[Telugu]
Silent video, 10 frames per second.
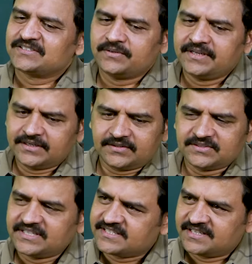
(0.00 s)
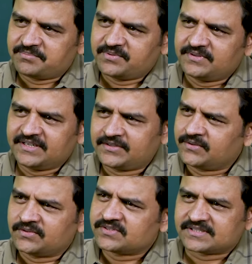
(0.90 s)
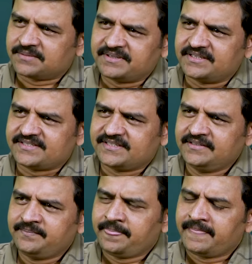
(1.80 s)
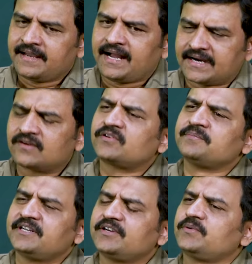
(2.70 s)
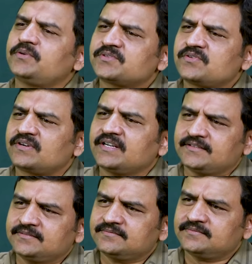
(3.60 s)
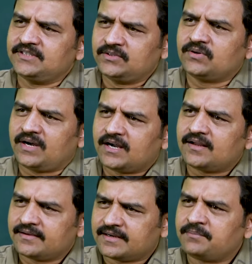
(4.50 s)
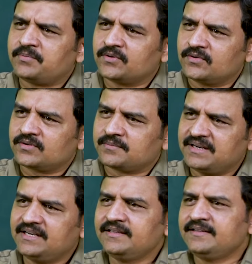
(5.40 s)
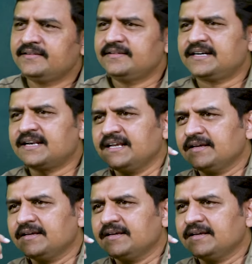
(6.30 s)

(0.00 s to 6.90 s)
సో నెగిటివ్ చేసినప్పుడు నెగిటివ్ రోల్స్కి సంబంధించి అక్కడ కూడా మీరు ఎక్కువ రోజులు ఉండలేదు ఎందుకు ఆ కాంపౌండ్లో కూడా మళ్ళీ రిటర్న్